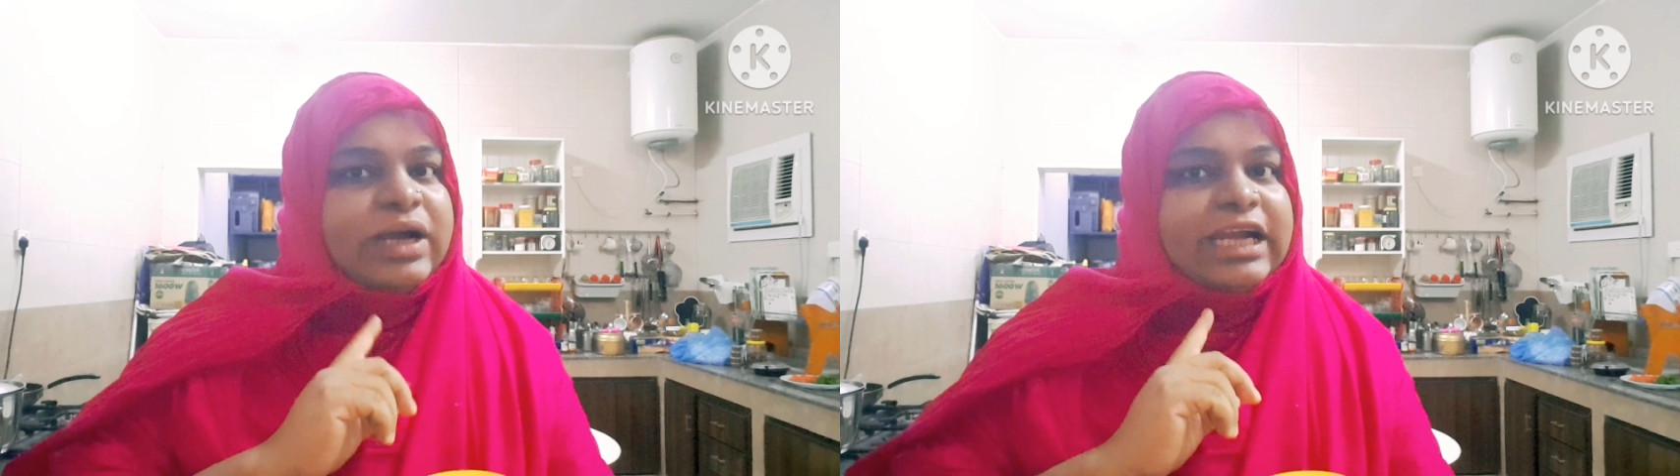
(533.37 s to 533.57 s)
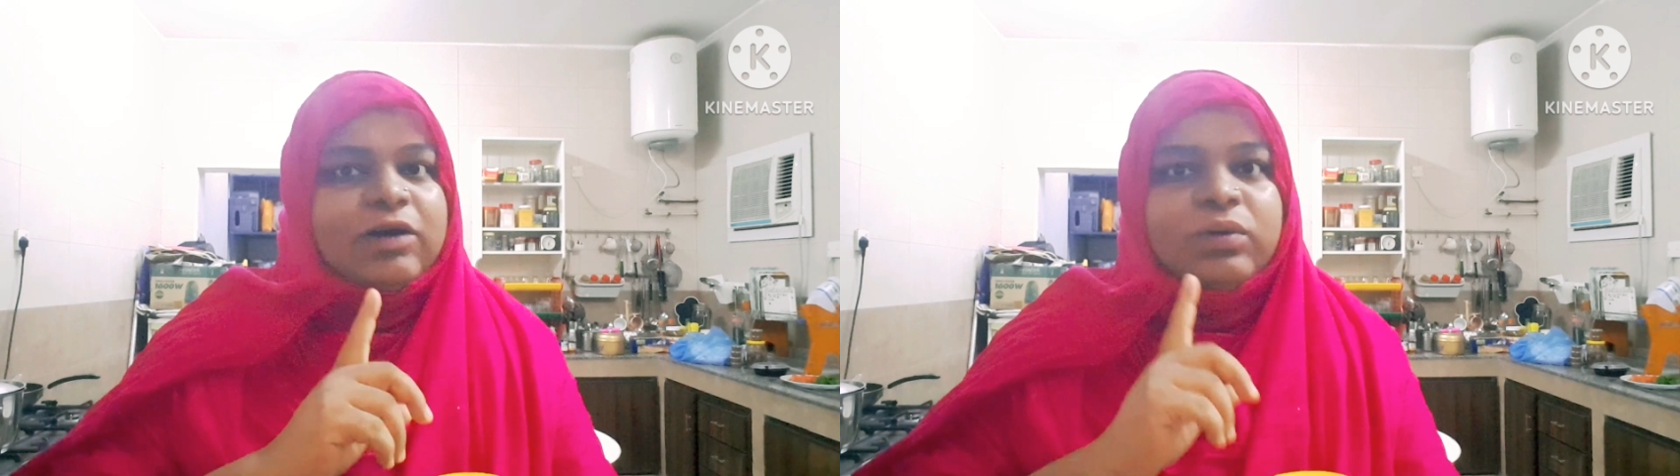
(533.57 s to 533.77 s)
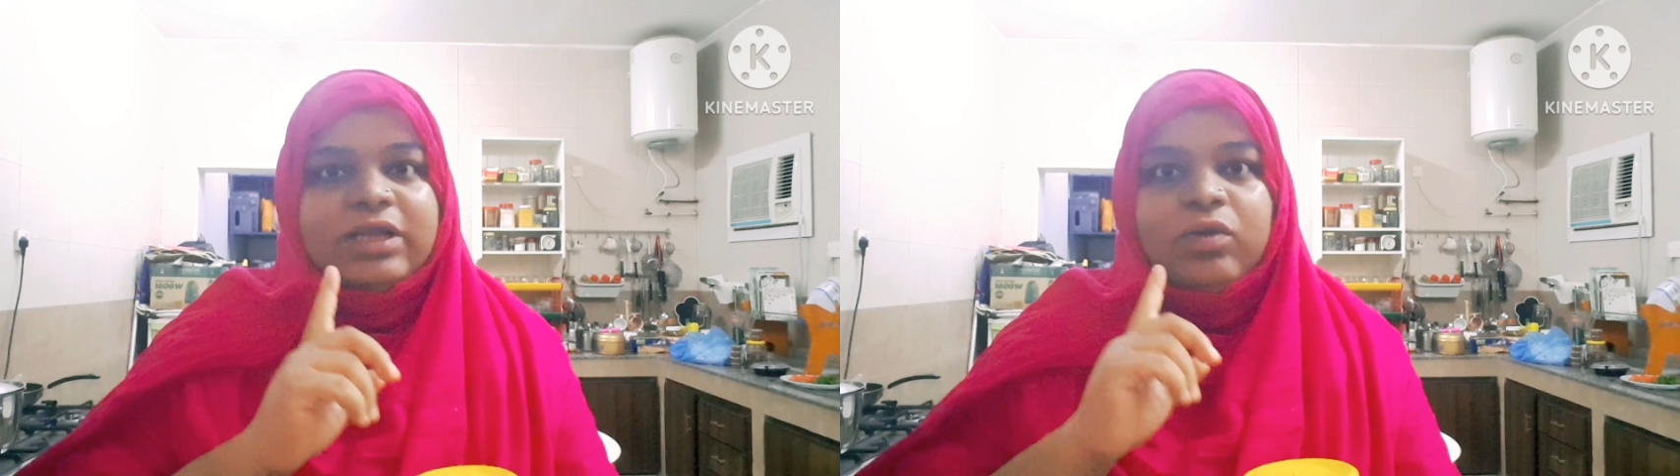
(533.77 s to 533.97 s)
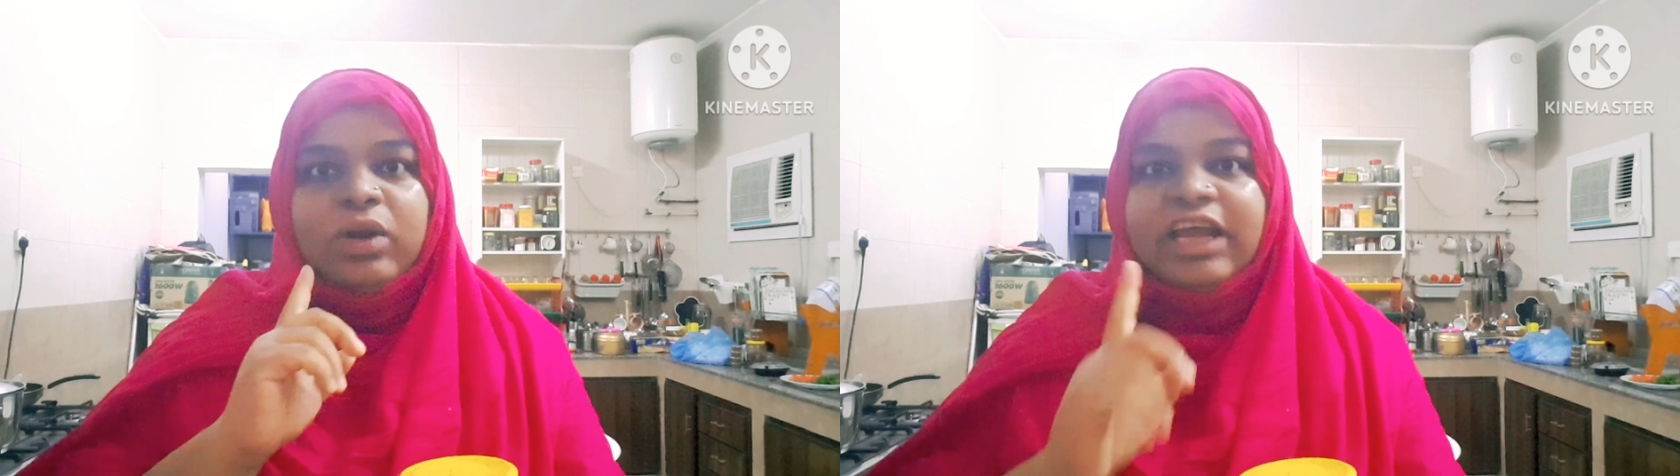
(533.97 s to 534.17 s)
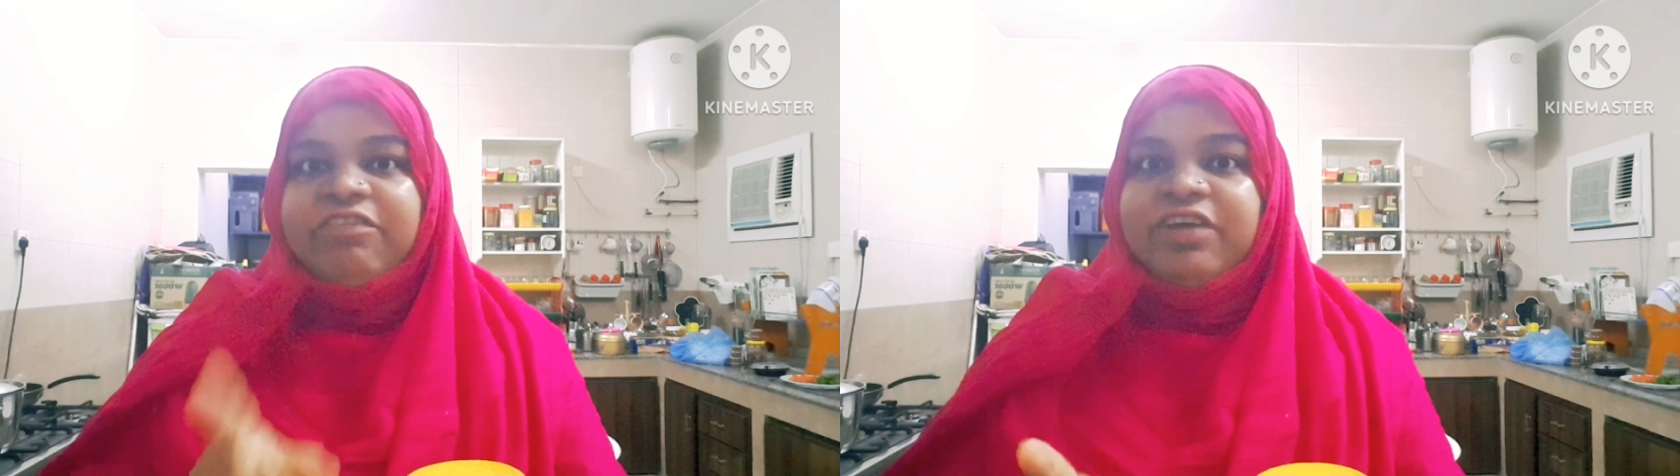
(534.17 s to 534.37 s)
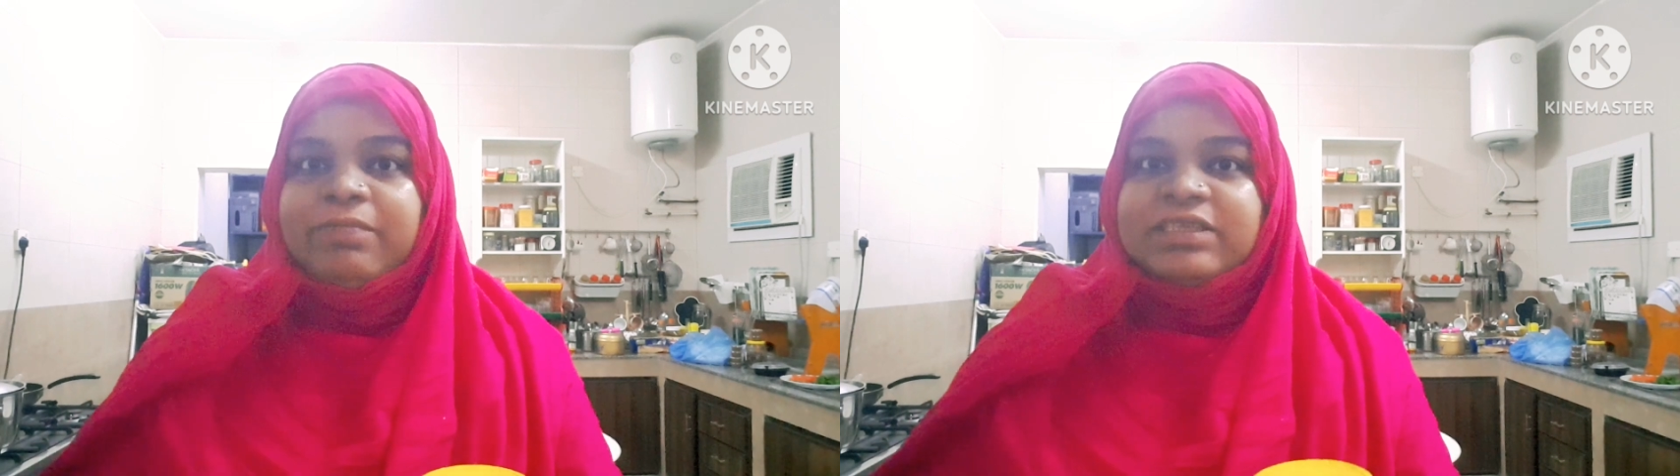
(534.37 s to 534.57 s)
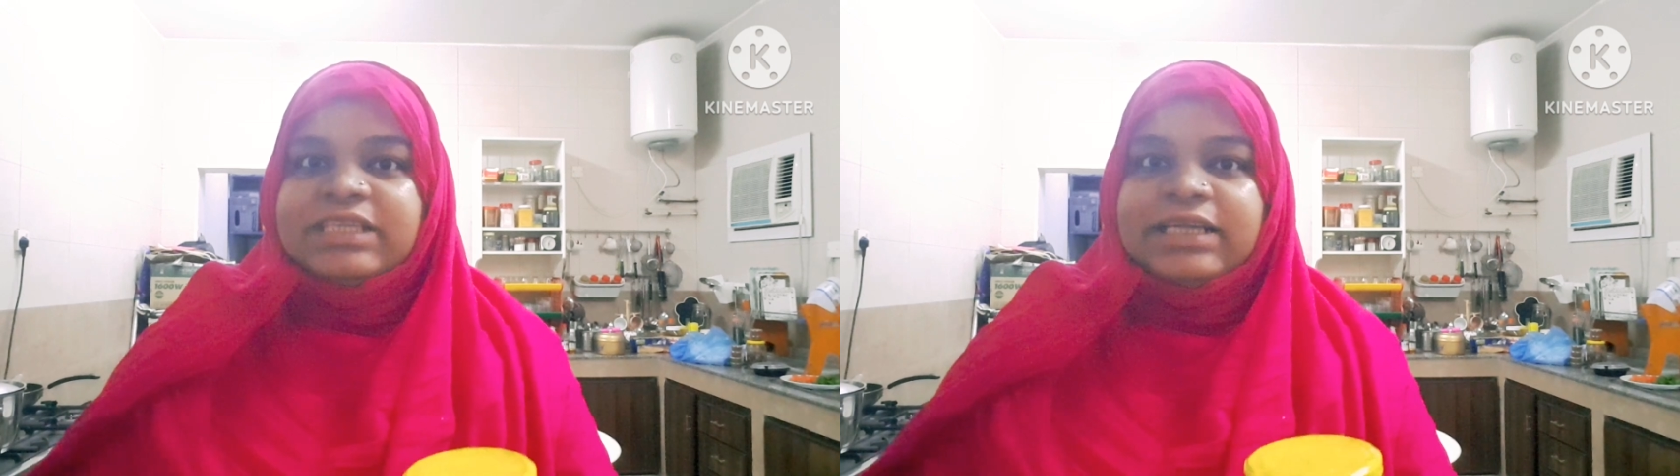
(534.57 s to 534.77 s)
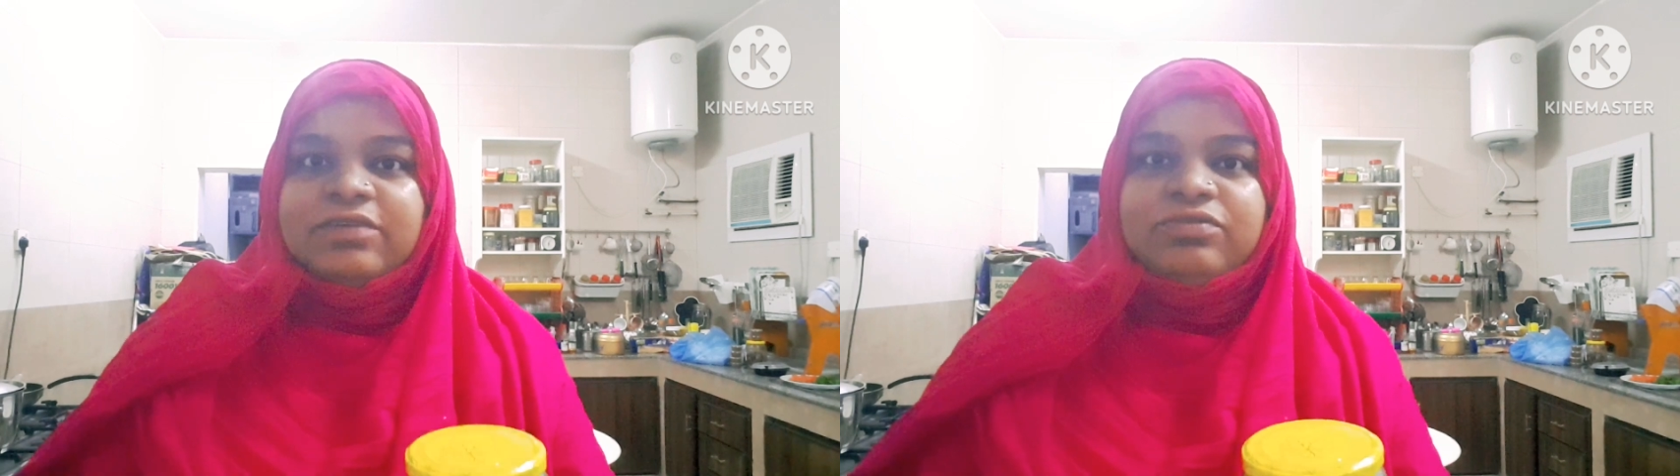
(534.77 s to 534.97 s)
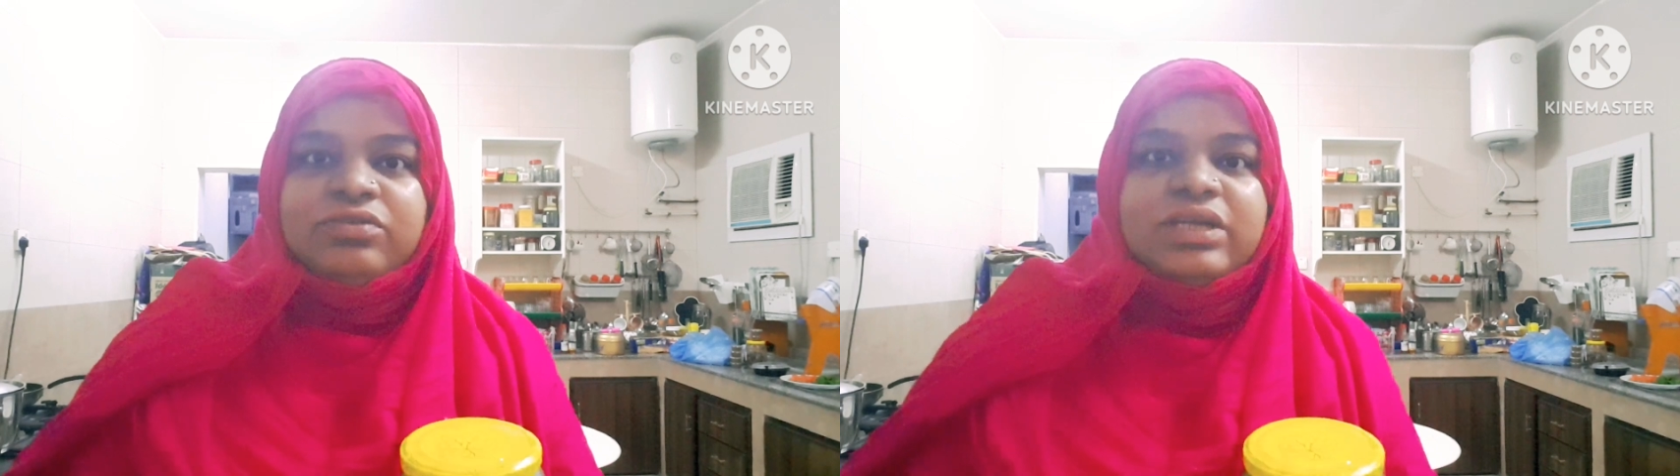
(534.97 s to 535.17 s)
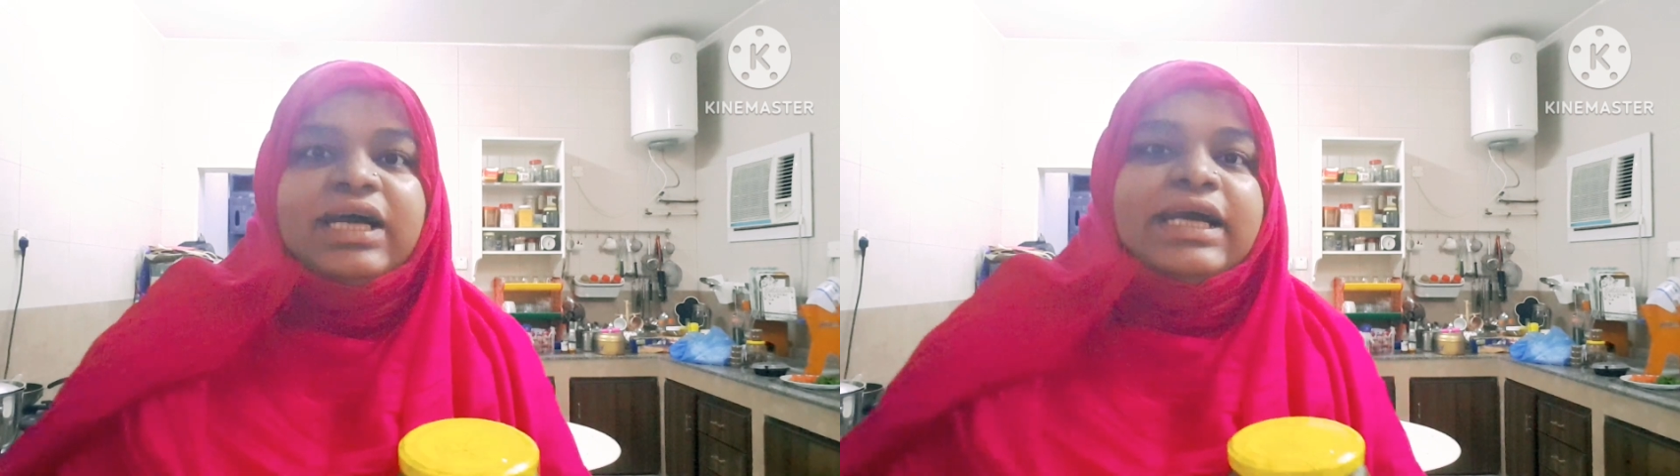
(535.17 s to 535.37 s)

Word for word: এটা ওদের অনেক ফেমাস একটা ফুড